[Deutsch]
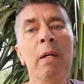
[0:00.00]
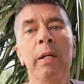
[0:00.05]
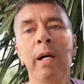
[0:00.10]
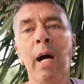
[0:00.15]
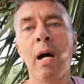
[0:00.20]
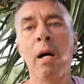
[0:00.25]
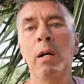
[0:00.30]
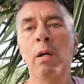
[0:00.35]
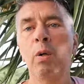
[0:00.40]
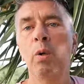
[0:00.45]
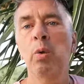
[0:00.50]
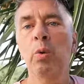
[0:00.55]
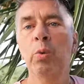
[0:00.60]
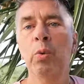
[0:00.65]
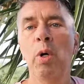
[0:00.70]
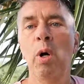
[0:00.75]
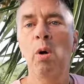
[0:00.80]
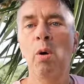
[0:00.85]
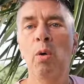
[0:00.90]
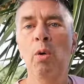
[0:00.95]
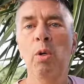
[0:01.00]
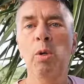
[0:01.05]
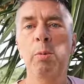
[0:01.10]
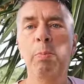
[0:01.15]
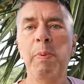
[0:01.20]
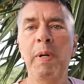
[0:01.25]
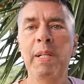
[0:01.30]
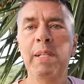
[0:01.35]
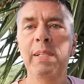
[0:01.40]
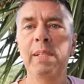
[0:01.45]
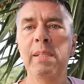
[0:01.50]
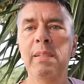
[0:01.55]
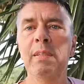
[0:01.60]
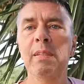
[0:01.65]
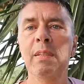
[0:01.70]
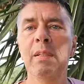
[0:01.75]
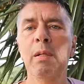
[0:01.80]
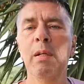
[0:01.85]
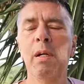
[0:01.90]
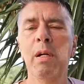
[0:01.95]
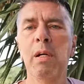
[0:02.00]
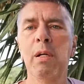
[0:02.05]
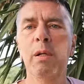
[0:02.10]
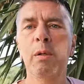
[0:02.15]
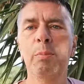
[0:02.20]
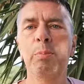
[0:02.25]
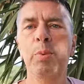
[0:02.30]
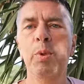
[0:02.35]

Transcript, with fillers: Ja, und auch bei den äh,